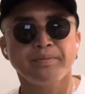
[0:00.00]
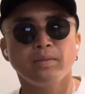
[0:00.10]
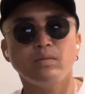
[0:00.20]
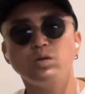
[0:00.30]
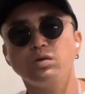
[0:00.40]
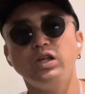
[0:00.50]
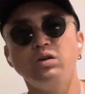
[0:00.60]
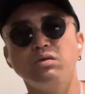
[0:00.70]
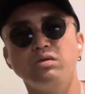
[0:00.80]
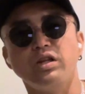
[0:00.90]
本当日
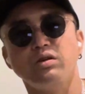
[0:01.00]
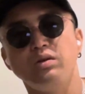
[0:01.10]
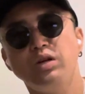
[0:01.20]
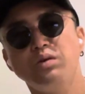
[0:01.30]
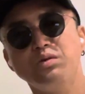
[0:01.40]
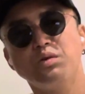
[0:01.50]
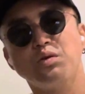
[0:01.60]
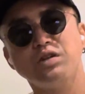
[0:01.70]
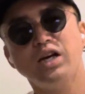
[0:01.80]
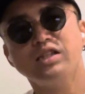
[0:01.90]
本でいう日本の
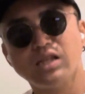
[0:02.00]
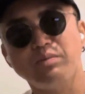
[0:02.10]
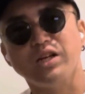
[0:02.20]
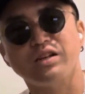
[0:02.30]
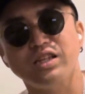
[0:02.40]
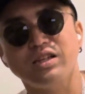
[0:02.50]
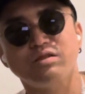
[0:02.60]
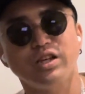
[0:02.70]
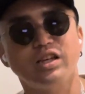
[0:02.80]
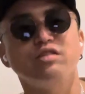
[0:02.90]
国内線みたいな金額
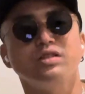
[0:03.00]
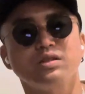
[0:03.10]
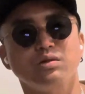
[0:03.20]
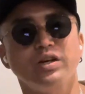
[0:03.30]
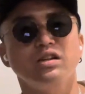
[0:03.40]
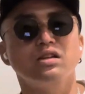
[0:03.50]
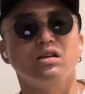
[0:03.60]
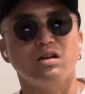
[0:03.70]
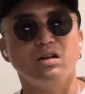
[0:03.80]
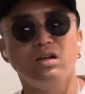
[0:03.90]
で行けるんでその辺だった
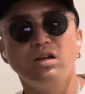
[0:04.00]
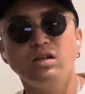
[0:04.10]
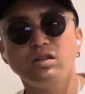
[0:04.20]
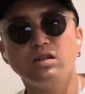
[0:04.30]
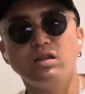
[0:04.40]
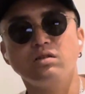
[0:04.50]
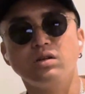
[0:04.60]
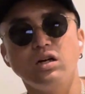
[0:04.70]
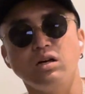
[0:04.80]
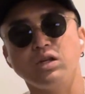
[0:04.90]
ら。だったりと
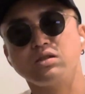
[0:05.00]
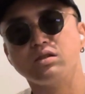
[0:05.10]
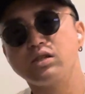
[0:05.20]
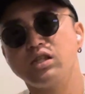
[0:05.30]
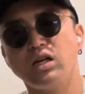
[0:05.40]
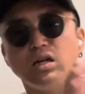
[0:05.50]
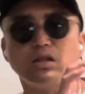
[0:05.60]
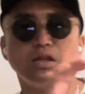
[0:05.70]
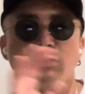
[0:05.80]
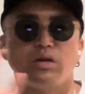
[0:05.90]
か、まあ、付き合いあっ
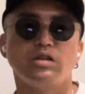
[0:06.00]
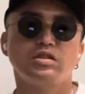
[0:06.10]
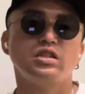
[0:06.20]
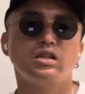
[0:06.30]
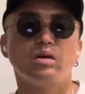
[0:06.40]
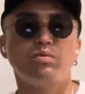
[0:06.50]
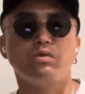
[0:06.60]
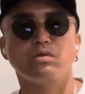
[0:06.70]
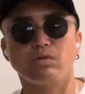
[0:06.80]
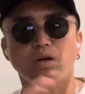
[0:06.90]
た人がいる
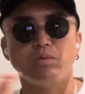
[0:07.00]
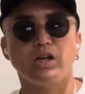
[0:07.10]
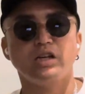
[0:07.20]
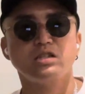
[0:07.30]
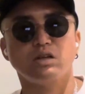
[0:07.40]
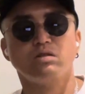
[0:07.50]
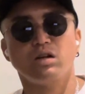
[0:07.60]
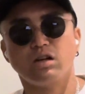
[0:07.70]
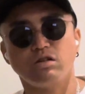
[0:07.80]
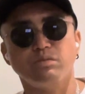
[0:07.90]
シンガポールとか
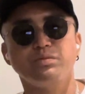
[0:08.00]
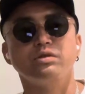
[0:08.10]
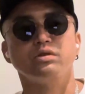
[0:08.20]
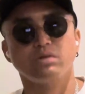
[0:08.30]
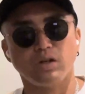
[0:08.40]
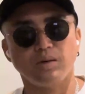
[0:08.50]
マレーシアクアラルンプールとか